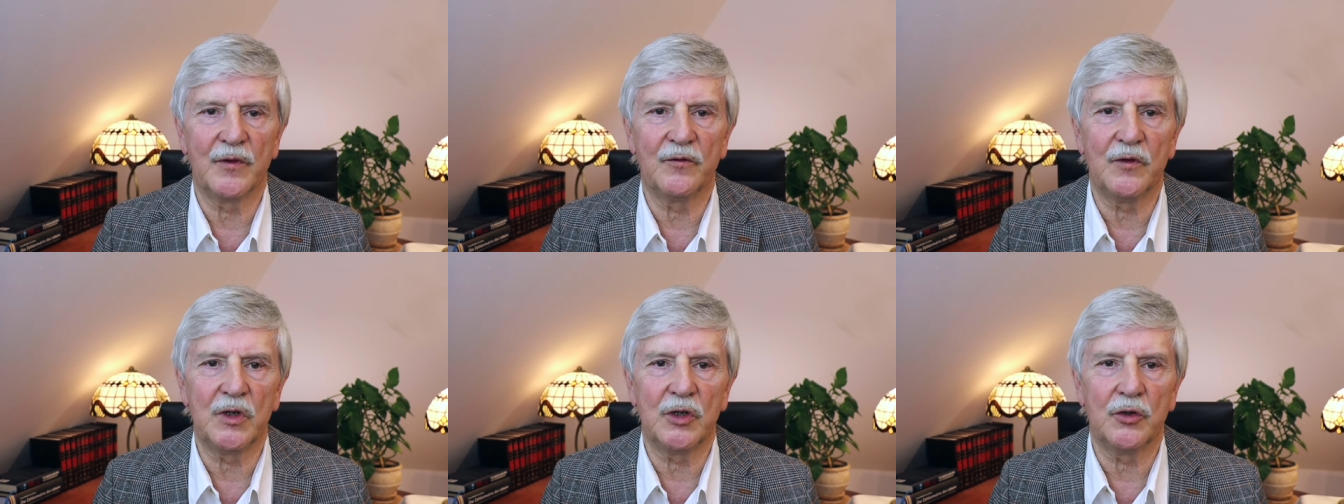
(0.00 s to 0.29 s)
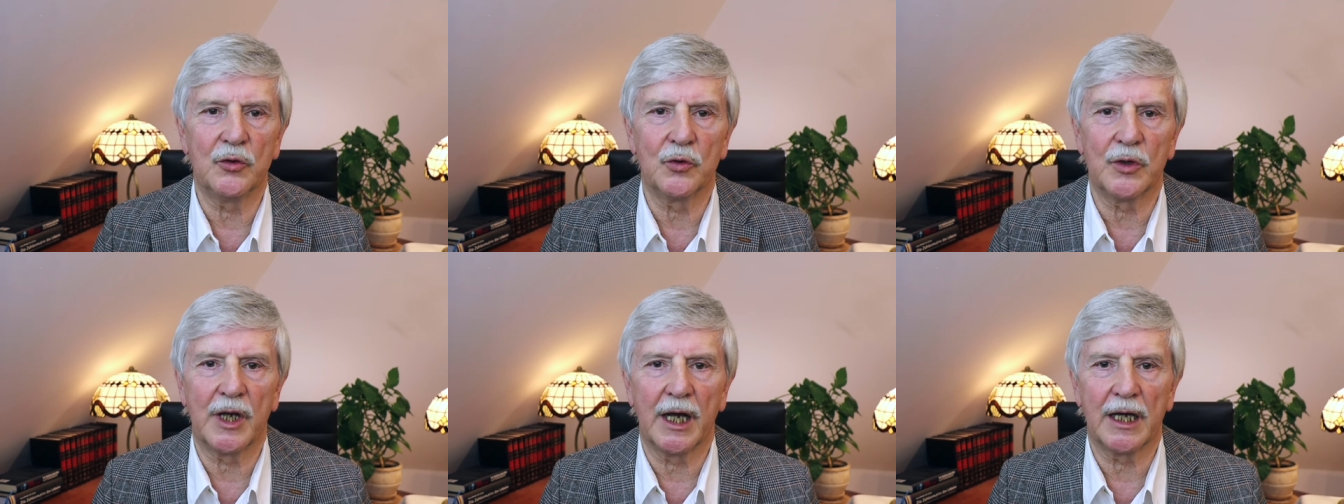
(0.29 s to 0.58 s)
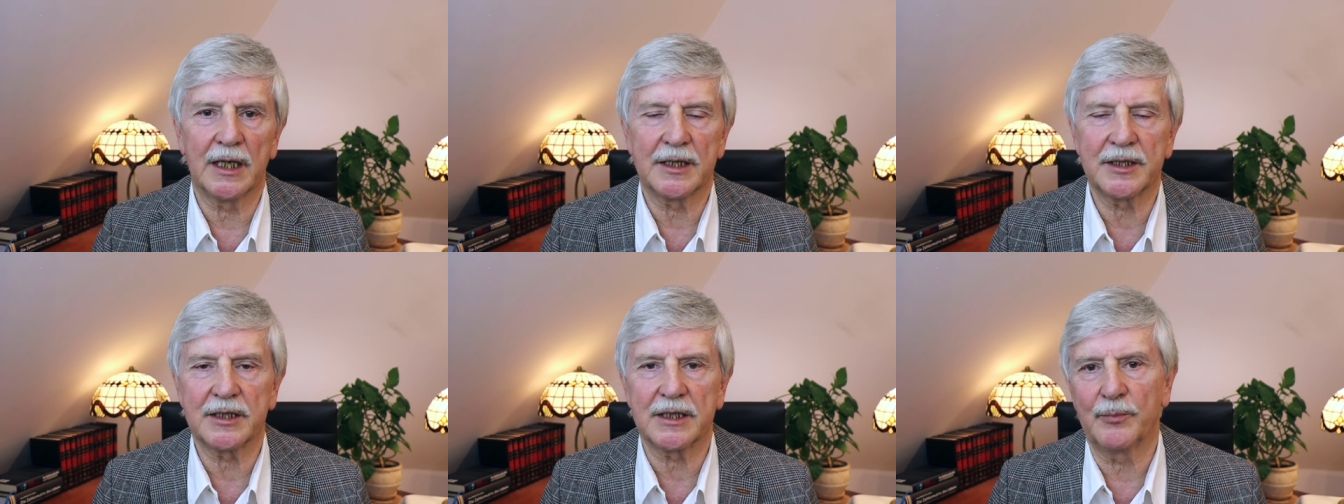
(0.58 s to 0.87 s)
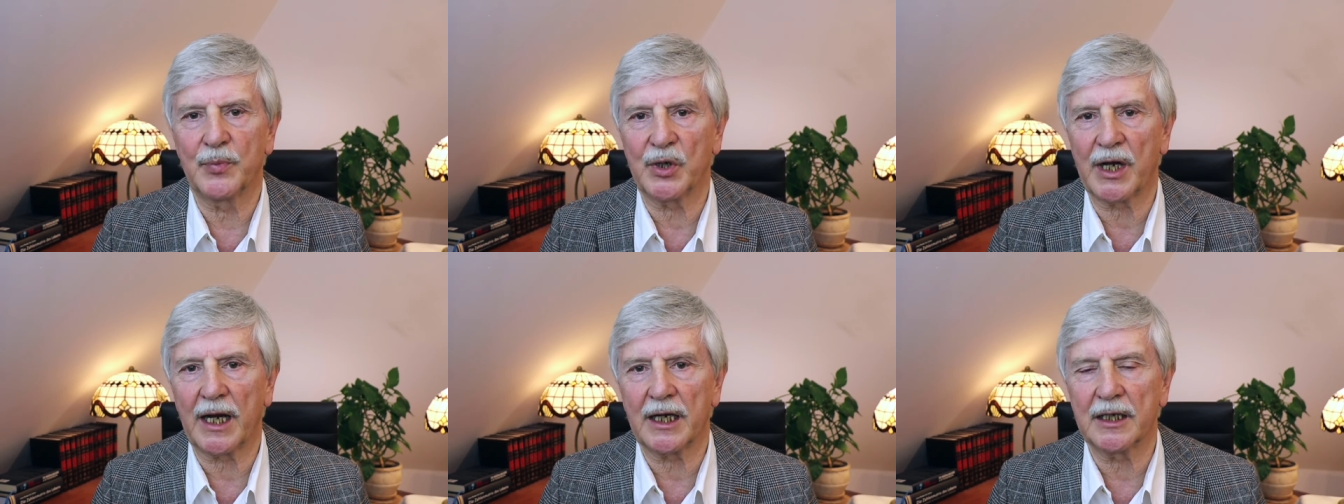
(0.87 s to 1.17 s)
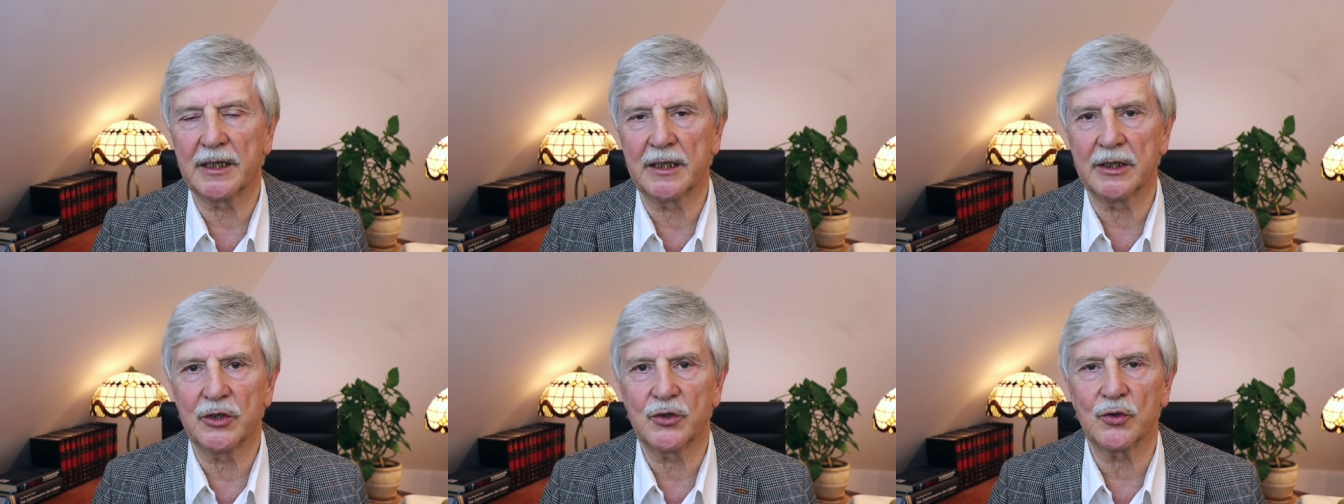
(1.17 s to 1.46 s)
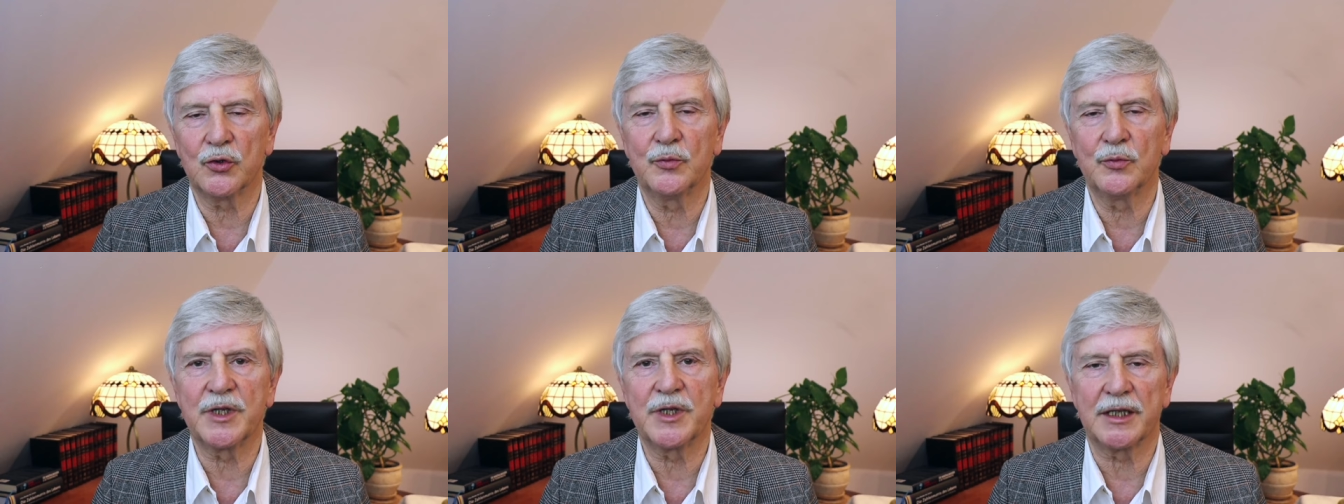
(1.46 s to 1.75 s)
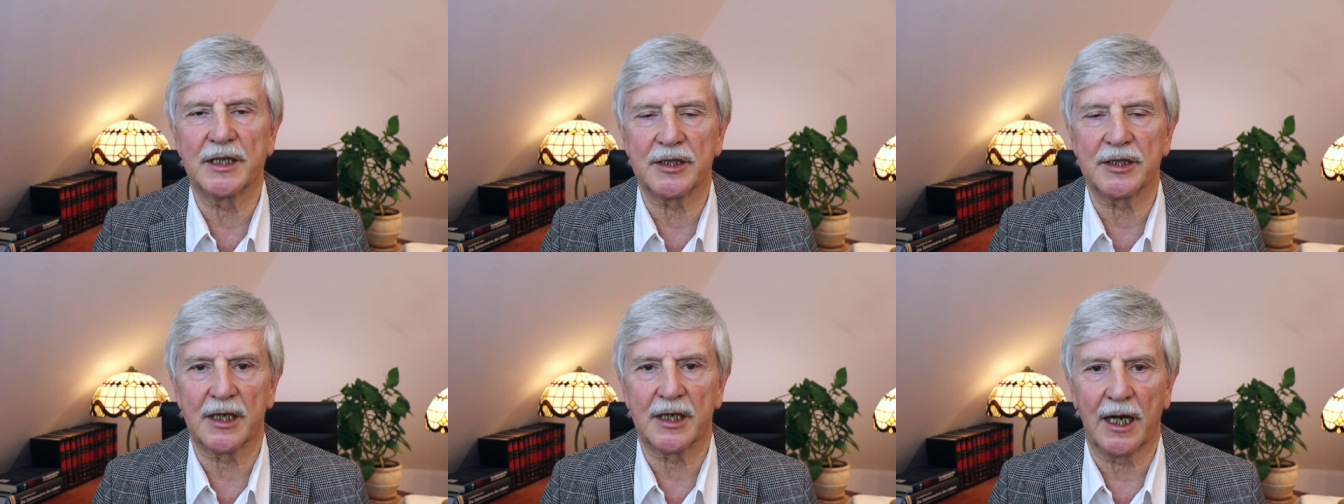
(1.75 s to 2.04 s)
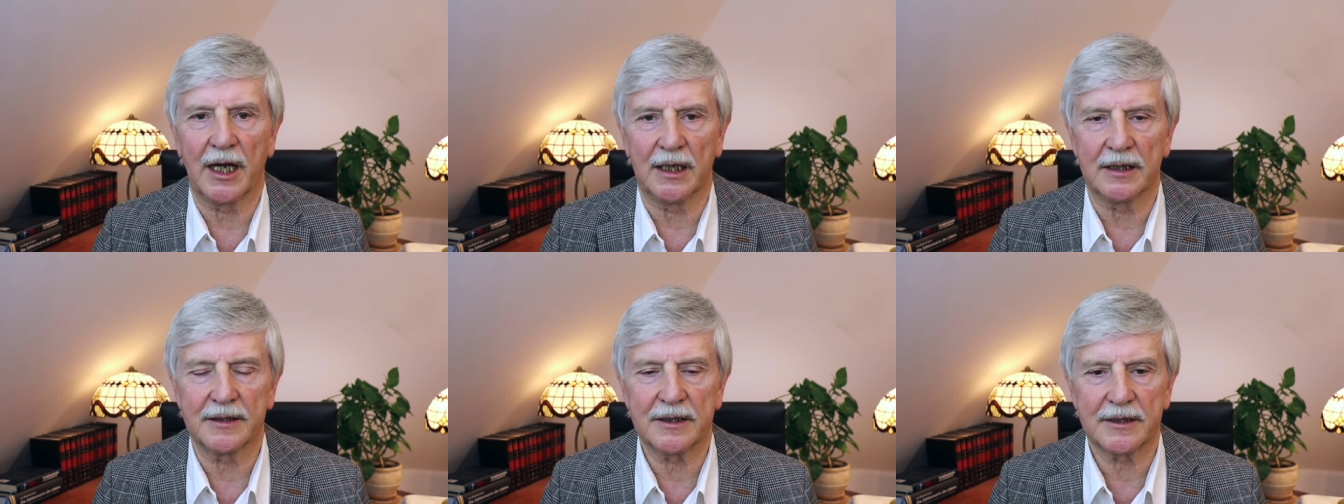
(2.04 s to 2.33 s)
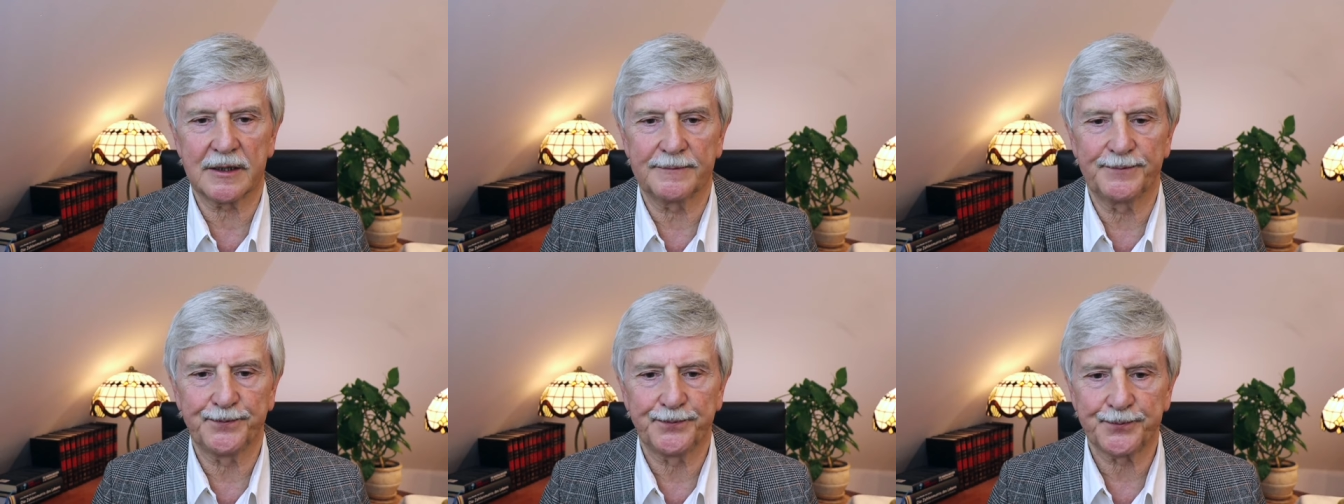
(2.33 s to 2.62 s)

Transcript: wie du das praktisch umsetzen kannst.